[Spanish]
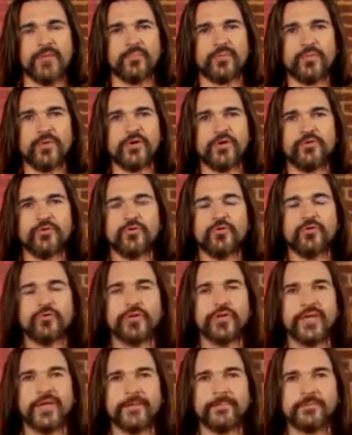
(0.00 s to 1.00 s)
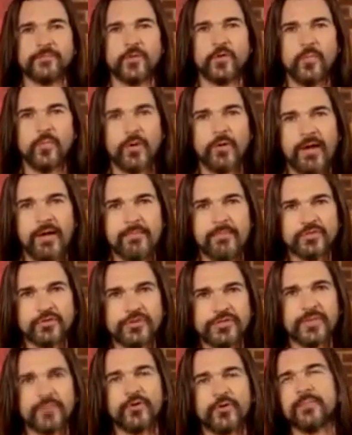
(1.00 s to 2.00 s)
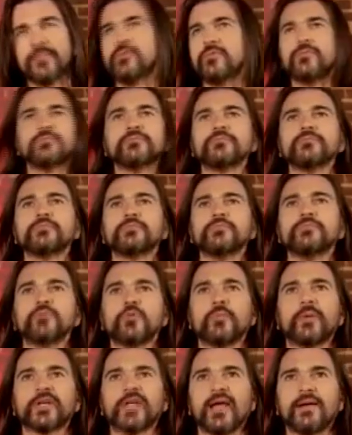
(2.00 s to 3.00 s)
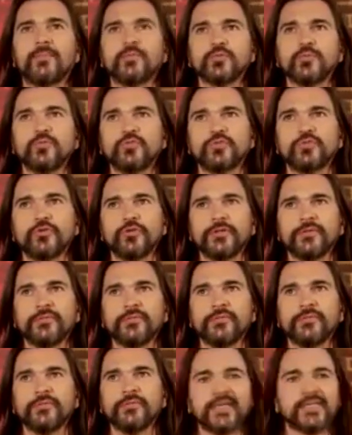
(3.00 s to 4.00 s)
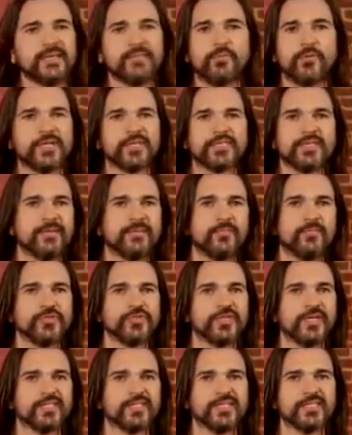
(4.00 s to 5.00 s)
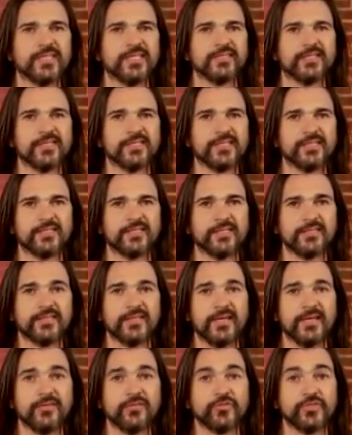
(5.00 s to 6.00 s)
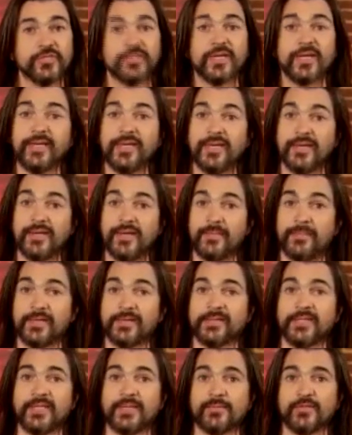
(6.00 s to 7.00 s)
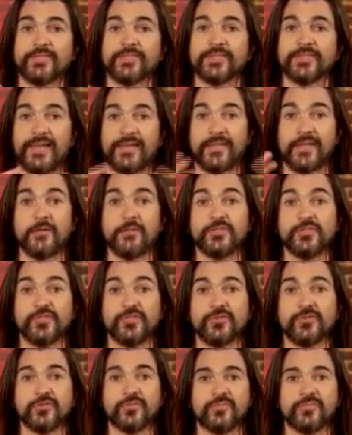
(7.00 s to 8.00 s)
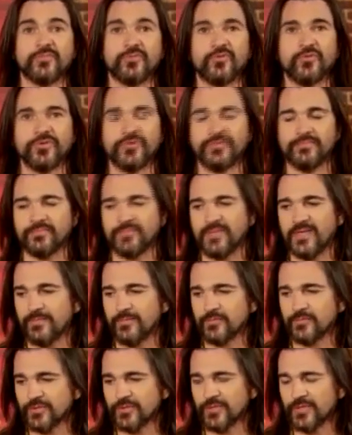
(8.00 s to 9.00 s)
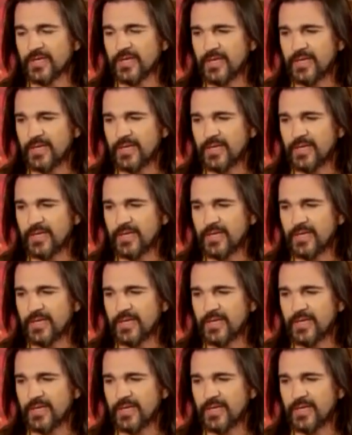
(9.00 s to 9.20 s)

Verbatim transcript: Pues bueno, yo creo que como hablábamos ahorita, por ejemplo, nos marcamos mucho en tres épocas de la música, 60, 70 y 80, en la parte, digamos, de, la televisión, ¿no? Y, digamos,